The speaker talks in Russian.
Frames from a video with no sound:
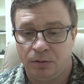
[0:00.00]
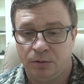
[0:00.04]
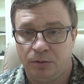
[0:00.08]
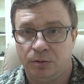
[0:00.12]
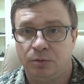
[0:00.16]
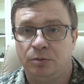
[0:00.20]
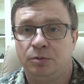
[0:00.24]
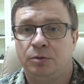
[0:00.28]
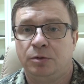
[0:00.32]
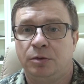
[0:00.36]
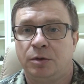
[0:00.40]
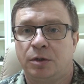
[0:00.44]

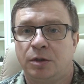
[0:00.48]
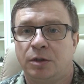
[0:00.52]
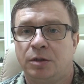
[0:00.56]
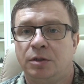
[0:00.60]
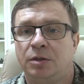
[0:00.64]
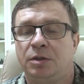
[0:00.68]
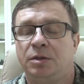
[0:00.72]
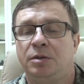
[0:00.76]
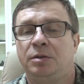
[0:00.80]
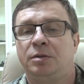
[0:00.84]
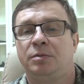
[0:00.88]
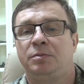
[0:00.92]
ну,
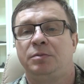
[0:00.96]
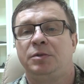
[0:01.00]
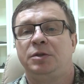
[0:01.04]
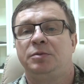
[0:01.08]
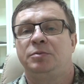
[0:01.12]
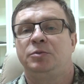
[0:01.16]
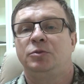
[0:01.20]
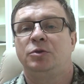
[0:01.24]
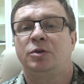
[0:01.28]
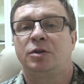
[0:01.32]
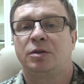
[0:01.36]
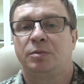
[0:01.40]

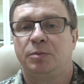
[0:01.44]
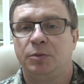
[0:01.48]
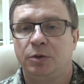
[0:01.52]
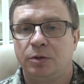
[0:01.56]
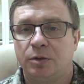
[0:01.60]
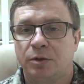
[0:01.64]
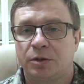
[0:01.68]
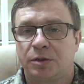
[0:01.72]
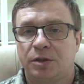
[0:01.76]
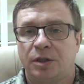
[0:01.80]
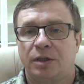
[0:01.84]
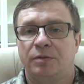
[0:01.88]
немного,
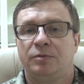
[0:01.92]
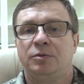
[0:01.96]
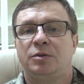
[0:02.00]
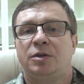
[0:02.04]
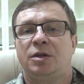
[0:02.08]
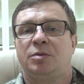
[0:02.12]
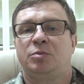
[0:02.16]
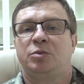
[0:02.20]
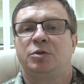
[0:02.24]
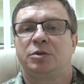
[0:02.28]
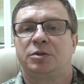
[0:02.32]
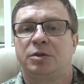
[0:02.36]
много все равно
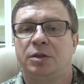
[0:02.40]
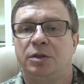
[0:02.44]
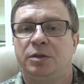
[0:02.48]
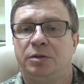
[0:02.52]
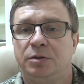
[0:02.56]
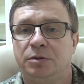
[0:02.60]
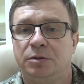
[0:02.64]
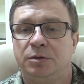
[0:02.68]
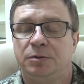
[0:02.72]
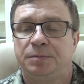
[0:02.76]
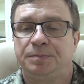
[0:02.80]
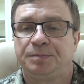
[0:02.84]
работали,
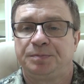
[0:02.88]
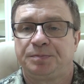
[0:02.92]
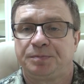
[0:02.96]
но